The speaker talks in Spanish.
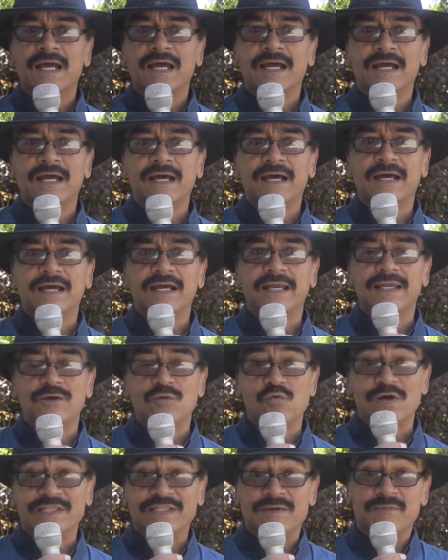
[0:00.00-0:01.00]
Ah,
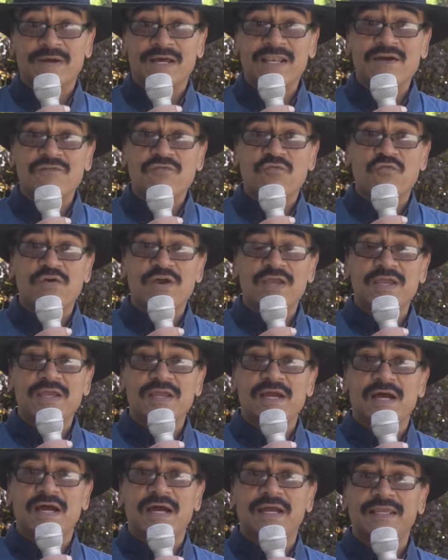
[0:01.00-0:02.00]
en Guatemala
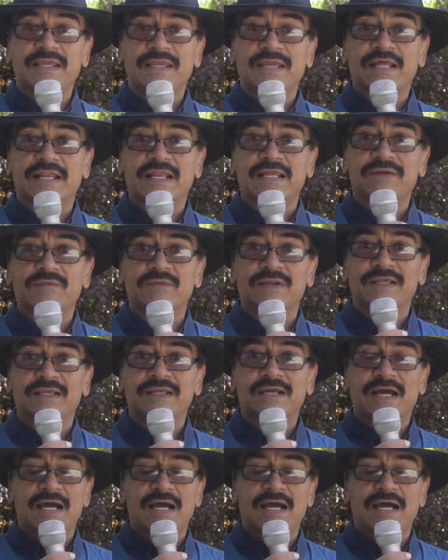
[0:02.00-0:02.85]
fue ah, increíble.